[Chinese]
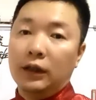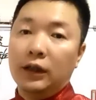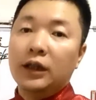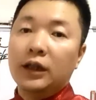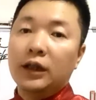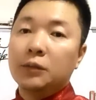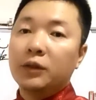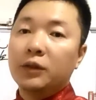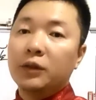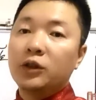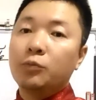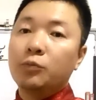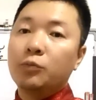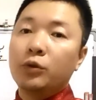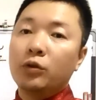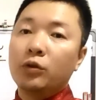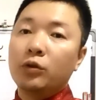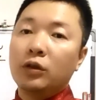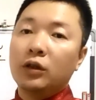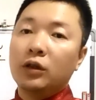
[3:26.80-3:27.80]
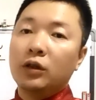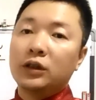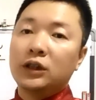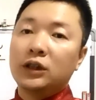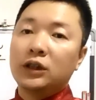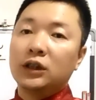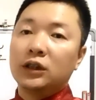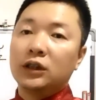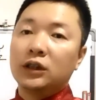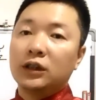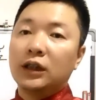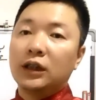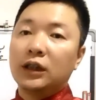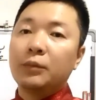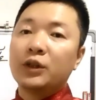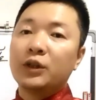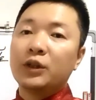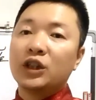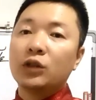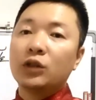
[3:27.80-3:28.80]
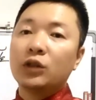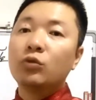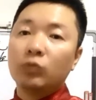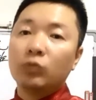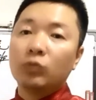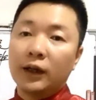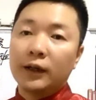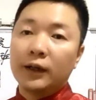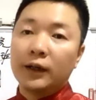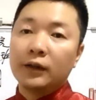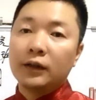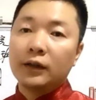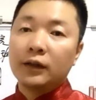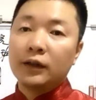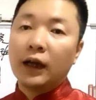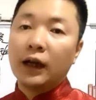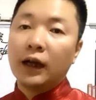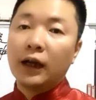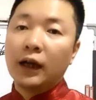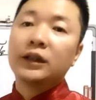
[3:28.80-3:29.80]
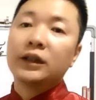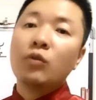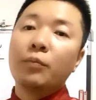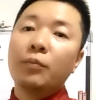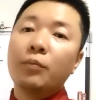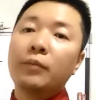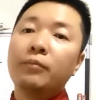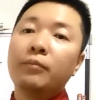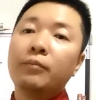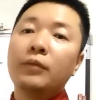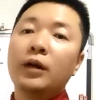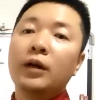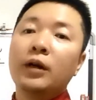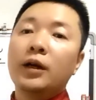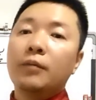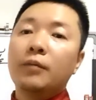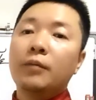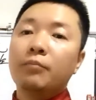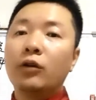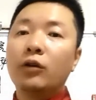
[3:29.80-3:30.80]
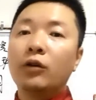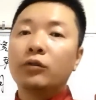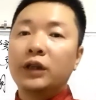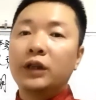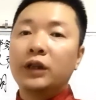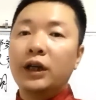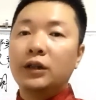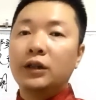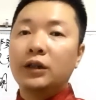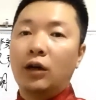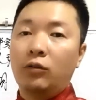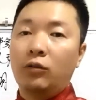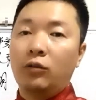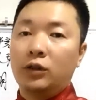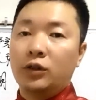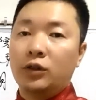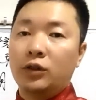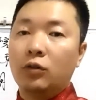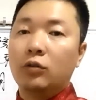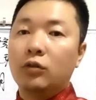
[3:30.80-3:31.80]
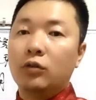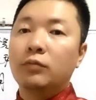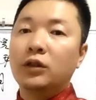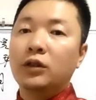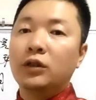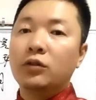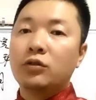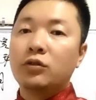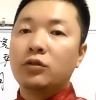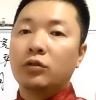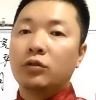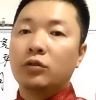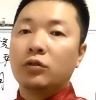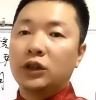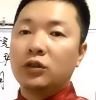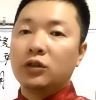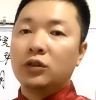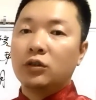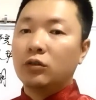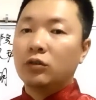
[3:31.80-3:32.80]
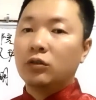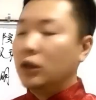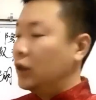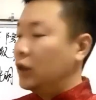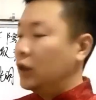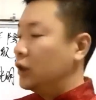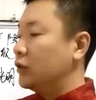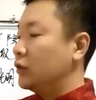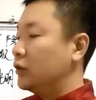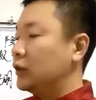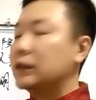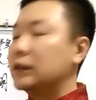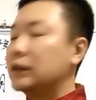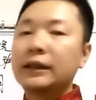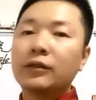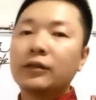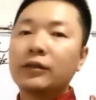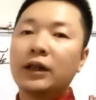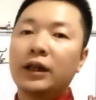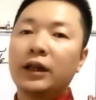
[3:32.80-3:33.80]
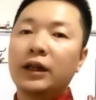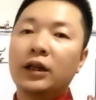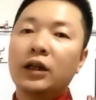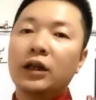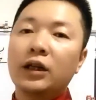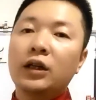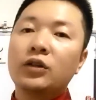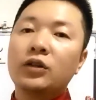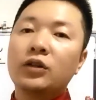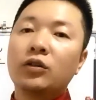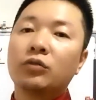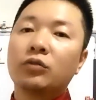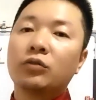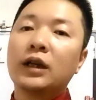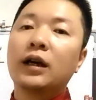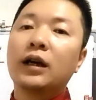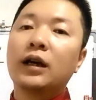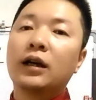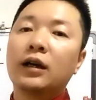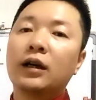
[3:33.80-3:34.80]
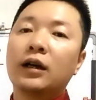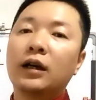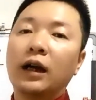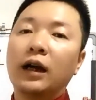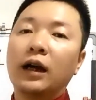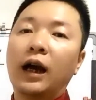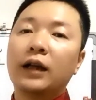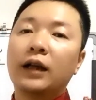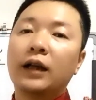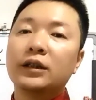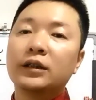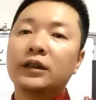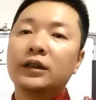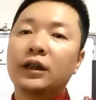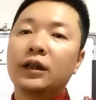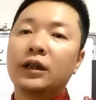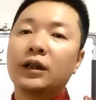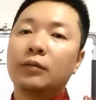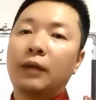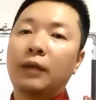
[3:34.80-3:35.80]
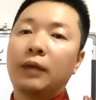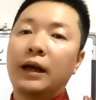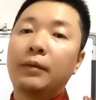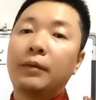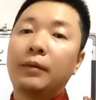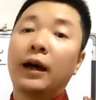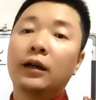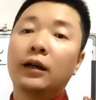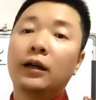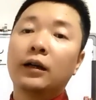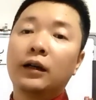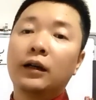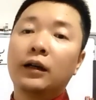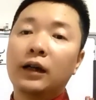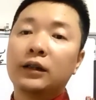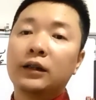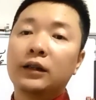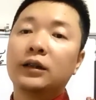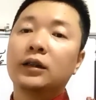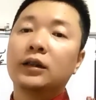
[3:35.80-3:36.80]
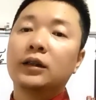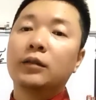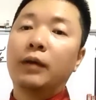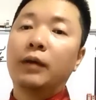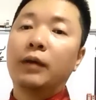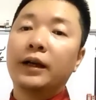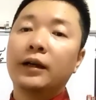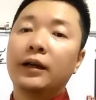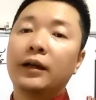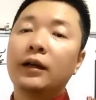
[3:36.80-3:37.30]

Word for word: 你们就不用记那么辛苦了啊！以前我们没有电脑的时候，没有手机的时候，就经常要在手上啊进行这个排盘啊，进行这个排。